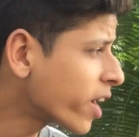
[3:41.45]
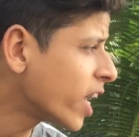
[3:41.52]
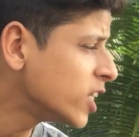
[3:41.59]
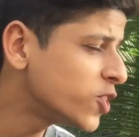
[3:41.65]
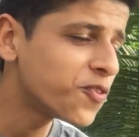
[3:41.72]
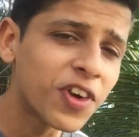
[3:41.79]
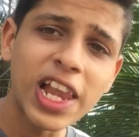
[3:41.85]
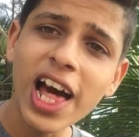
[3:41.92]
और
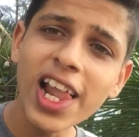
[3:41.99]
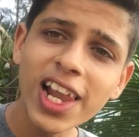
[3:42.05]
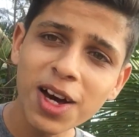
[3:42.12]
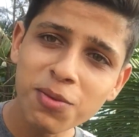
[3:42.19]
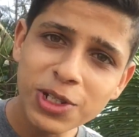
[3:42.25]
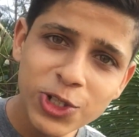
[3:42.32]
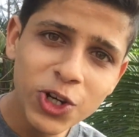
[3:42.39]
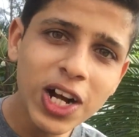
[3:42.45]
गाइस फ़िलहाल
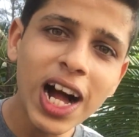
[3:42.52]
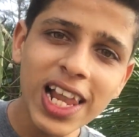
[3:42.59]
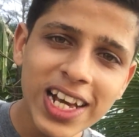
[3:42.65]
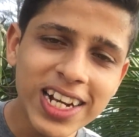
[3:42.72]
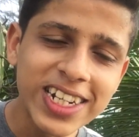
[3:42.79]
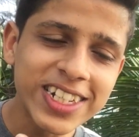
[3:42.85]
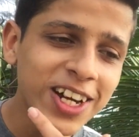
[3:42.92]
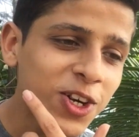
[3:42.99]
अभी तो
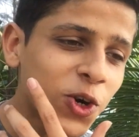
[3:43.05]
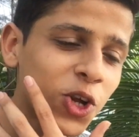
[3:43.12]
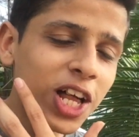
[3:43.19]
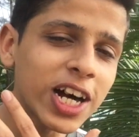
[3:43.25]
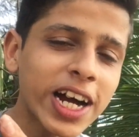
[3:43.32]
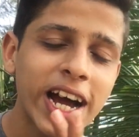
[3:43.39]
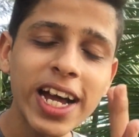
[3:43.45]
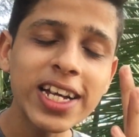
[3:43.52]
काला खट्टा
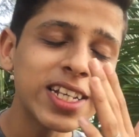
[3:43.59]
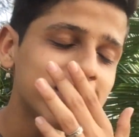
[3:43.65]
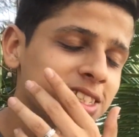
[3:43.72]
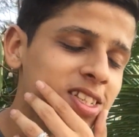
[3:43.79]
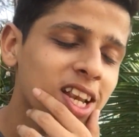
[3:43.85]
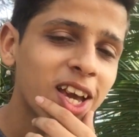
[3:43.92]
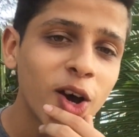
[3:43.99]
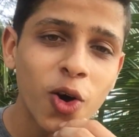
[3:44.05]
गोला खाए
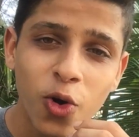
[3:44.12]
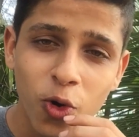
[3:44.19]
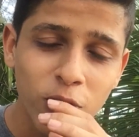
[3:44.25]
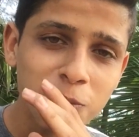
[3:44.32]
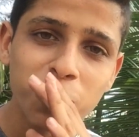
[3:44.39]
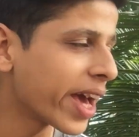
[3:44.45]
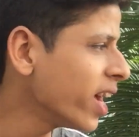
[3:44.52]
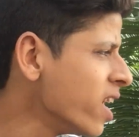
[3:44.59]
इसलिए
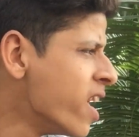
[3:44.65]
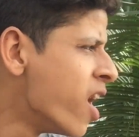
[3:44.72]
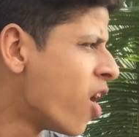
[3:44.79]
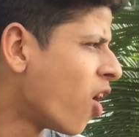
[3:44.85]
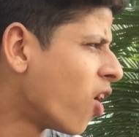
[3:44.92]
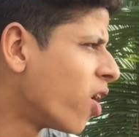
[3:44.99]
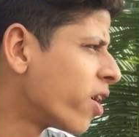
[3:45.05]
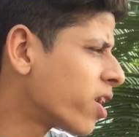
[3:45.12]
होट गए
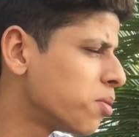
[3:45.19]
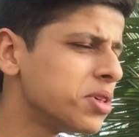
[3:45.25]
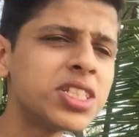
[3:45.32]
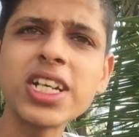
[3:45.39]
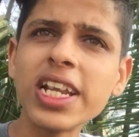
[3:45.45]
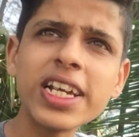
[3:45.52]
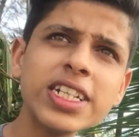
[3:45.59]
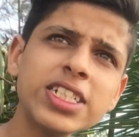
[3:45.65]
और अभी
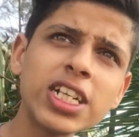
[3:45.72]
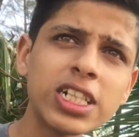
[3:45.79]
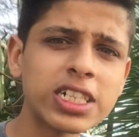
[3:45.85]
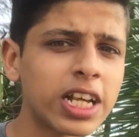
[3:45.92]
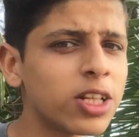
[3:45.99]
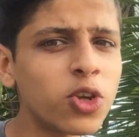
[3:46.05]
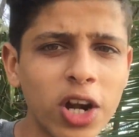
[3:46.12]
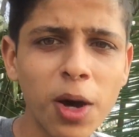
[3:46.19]
चलिए
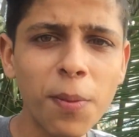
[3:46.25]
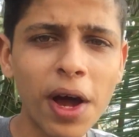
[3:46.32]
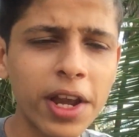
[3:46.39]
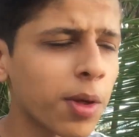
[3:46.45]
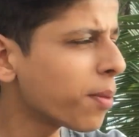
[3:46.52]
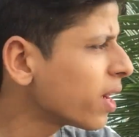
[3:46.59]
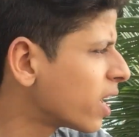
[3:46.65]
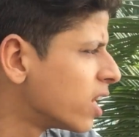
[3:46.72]
चलते हैं थोड़ा
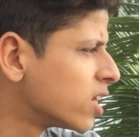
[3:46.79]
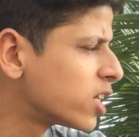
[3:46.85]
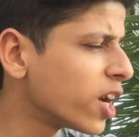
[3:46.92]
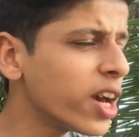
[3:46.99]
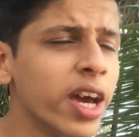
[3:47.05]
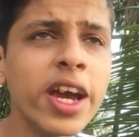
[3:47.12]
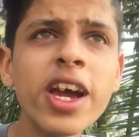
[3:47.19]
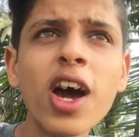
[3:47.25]
पानी में
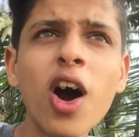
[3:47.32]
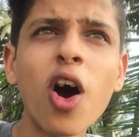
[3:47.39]
खेलते हैं